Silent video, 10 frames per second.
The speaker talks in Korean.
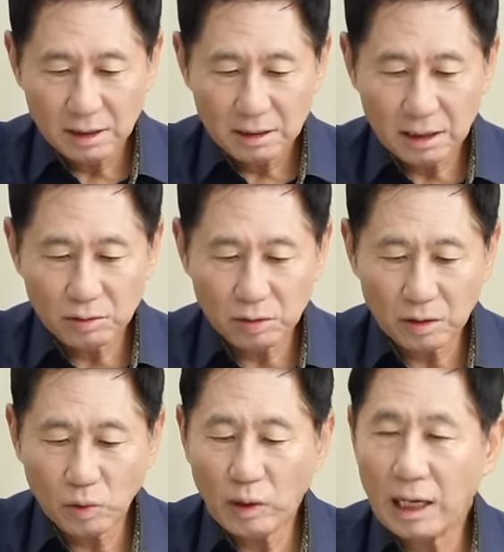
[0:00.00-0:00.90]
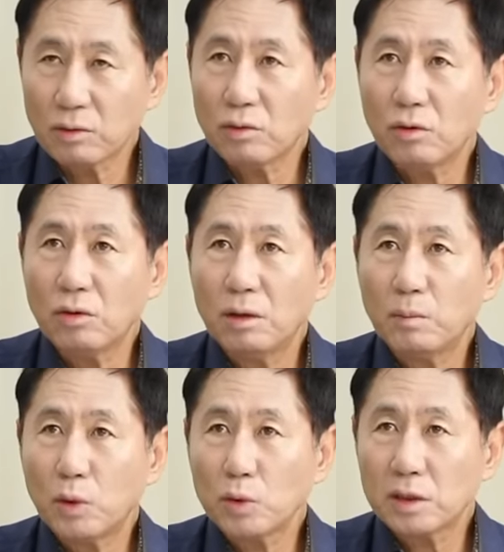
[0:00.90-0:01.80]
대통령은 왕도
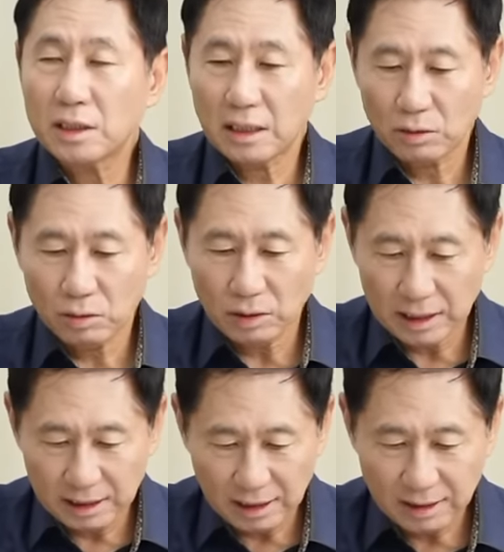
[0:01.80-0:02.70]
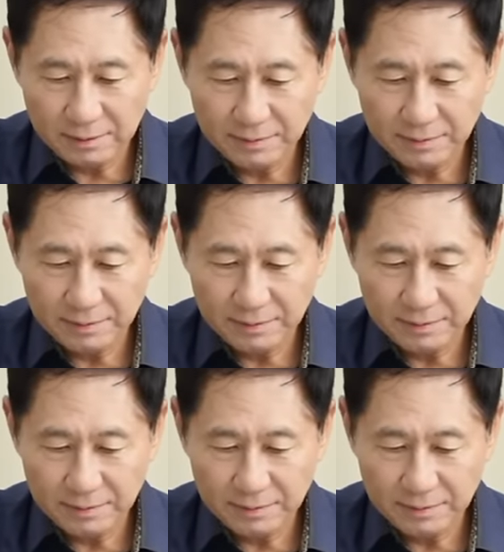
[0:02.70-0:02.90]
포도대장도 아니다.